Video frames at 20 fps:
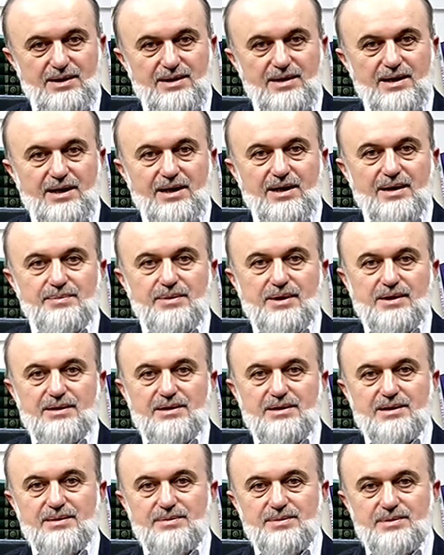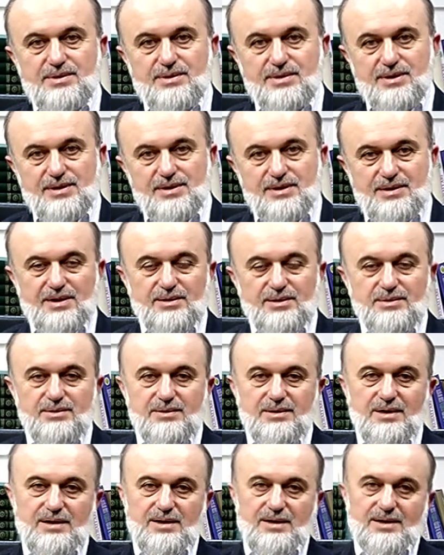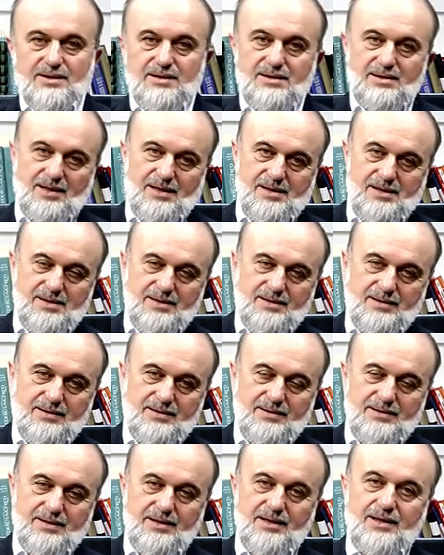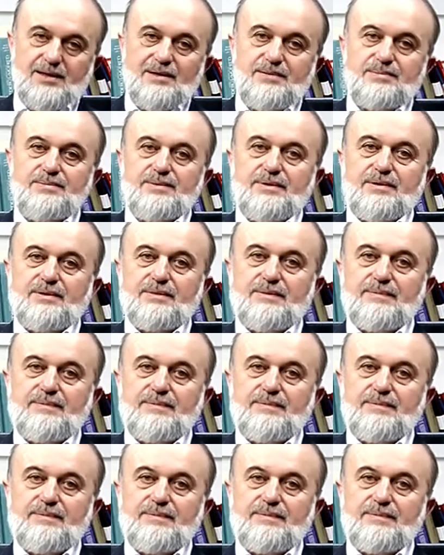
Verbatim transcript: Kabe'yi yıkmışçasına günaha girersin. Ya Rabbi.